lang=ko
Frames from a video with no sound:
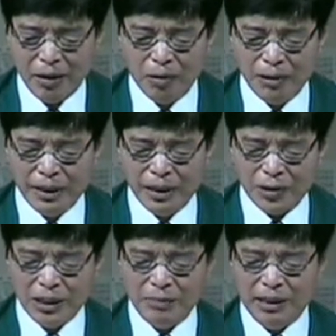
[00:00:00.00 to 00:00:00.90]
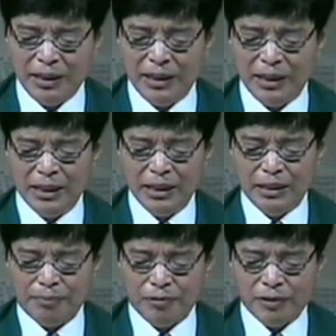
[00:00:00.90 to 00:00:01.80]
오늘 예수님이
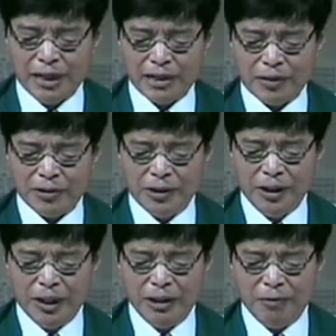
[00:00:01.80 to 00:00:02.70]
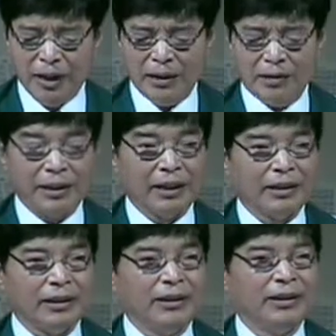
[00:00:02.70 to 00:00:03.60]
부자 청년에게 왜 이렇게
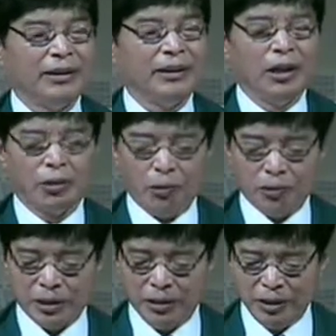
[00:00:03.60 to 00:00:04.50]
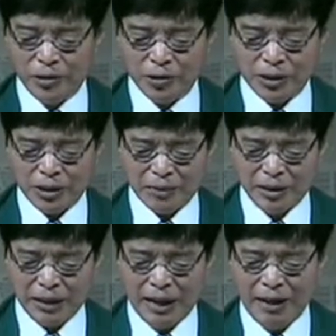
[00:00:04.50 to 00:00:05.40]
큰 도전을
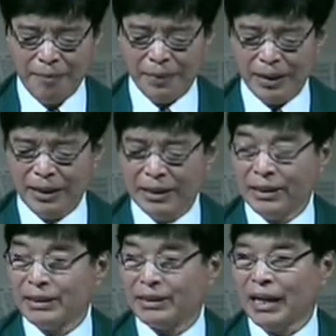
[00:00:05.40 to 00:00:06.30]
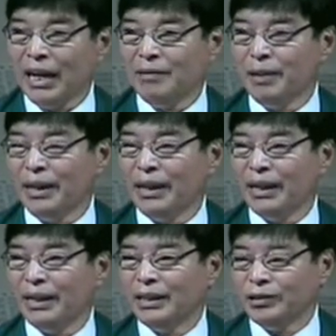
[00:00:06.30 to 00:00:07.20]
주셨습니까?
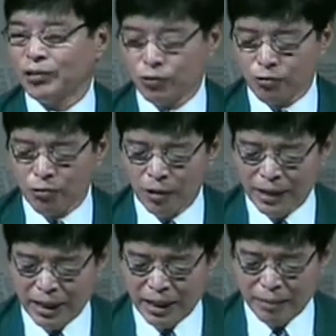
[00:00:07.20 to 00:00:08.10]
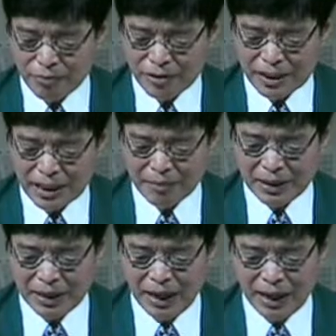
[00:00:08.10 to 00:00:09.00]
삶의 주권의
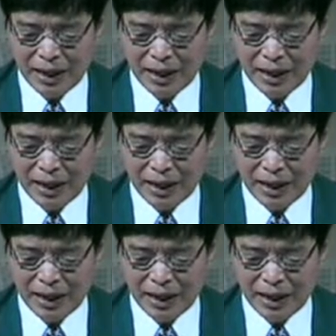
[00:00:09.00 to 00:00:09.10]
문제입니다.